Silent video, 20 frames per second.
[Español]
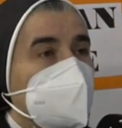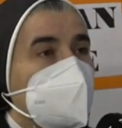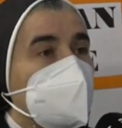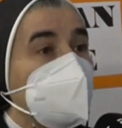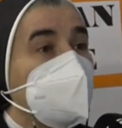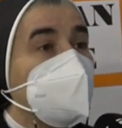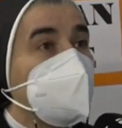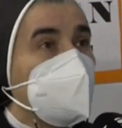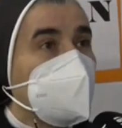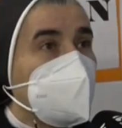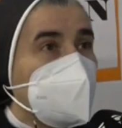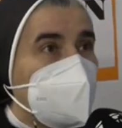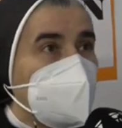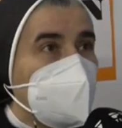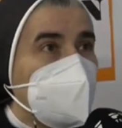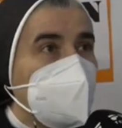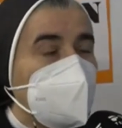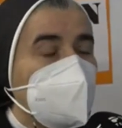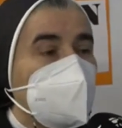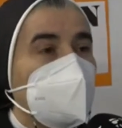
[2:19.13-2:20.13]
y
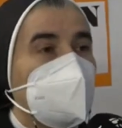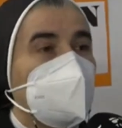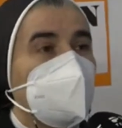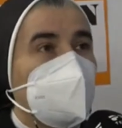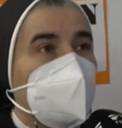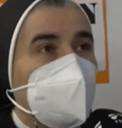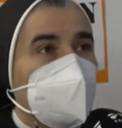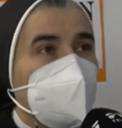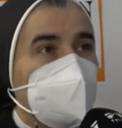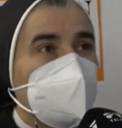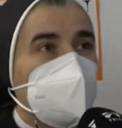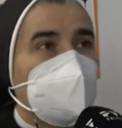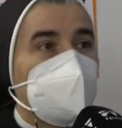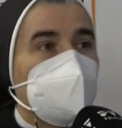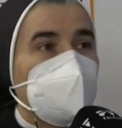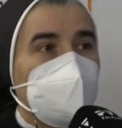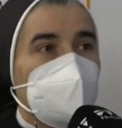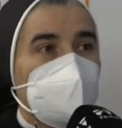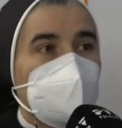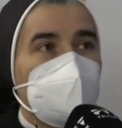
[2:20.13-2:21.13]
mujer de corazón de
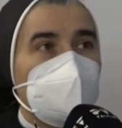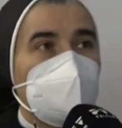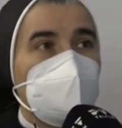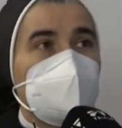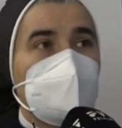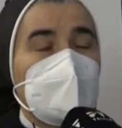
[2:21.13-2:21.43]
fuego.